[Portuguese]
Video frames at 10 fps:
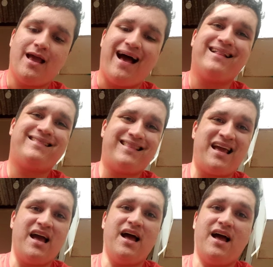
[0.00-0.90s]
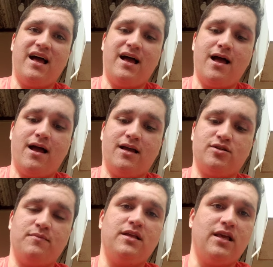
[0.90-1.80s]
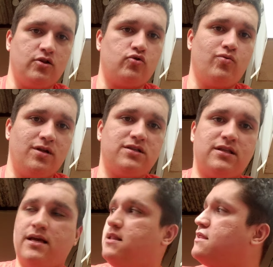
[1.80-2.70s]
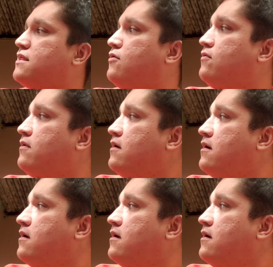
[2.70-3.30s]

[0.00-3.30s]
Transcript: até a, as miniaturas dele são,